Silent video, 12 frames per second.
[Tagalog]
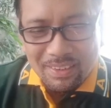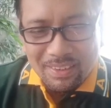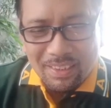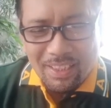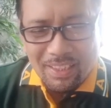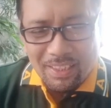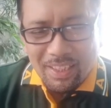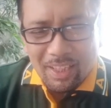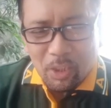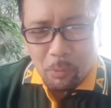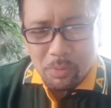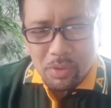The
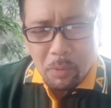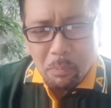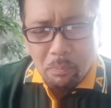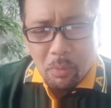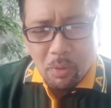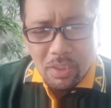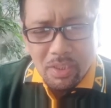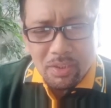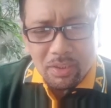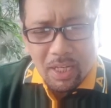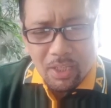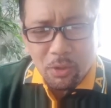neglect of simple
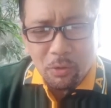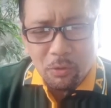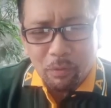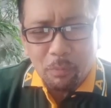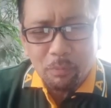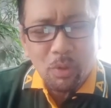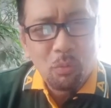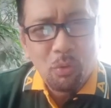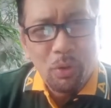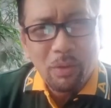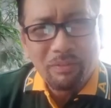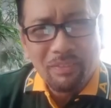instruction from the
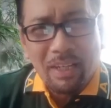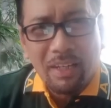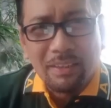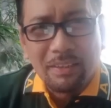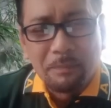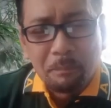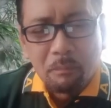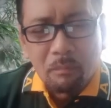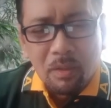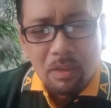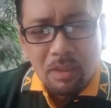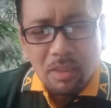Word of God
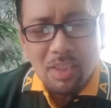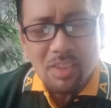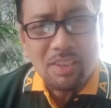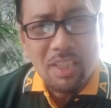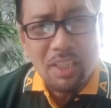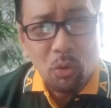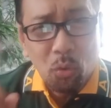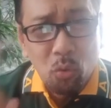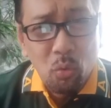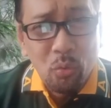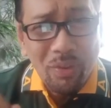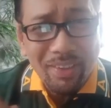is the
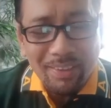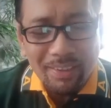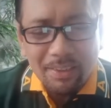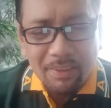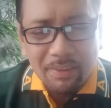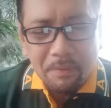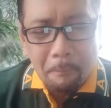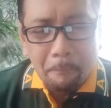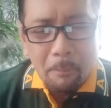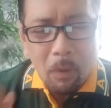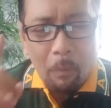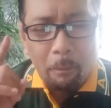ruin
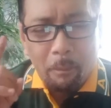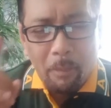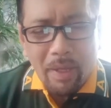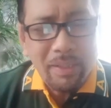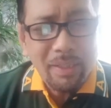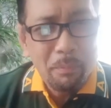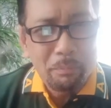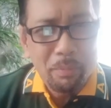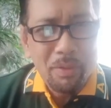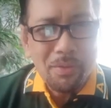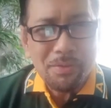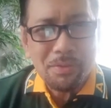of many a
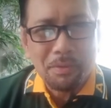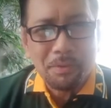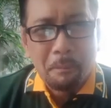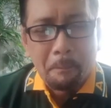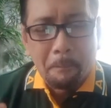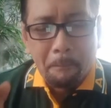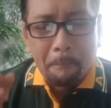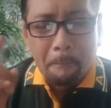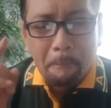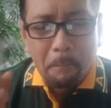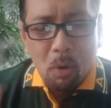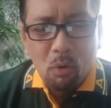person
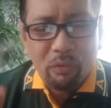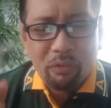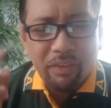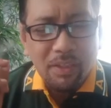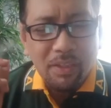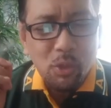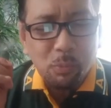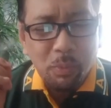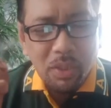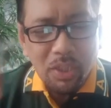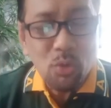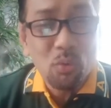both in
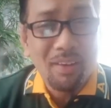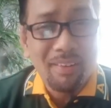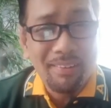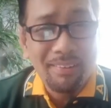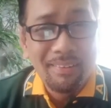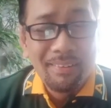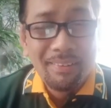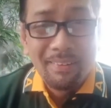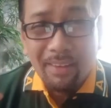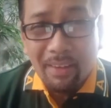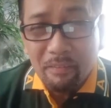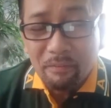spiritual
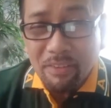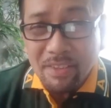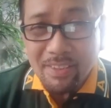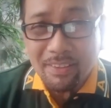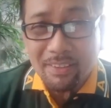and physical